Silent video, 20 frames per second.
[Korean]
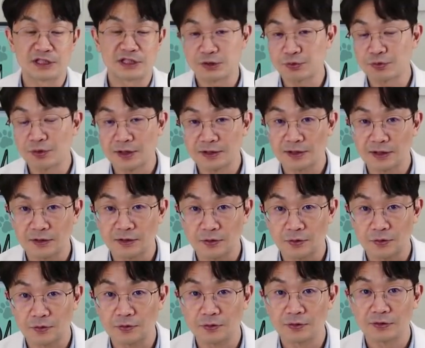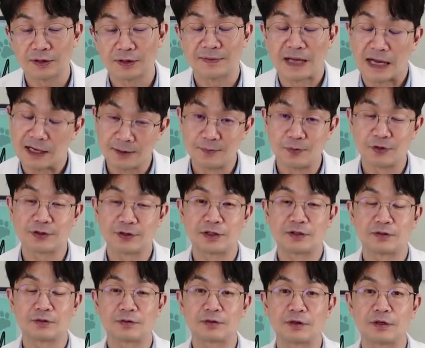치워야 되는 거고 그다음 약을 먹여야
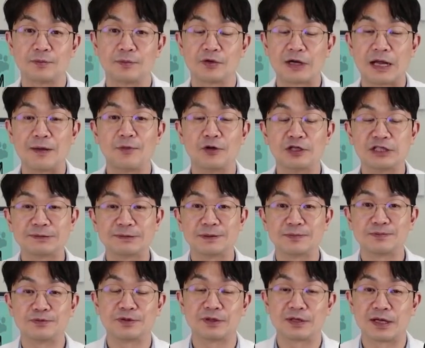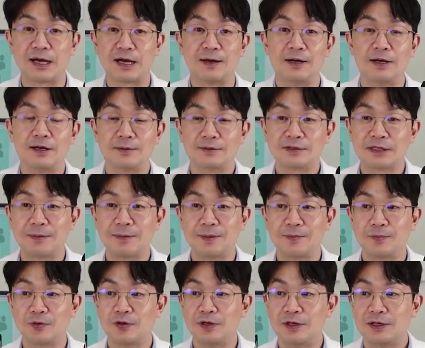되는 거를 뭐 레몬즙을 뿌려라 그다음에
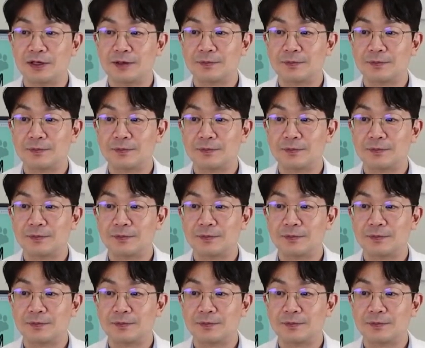뭐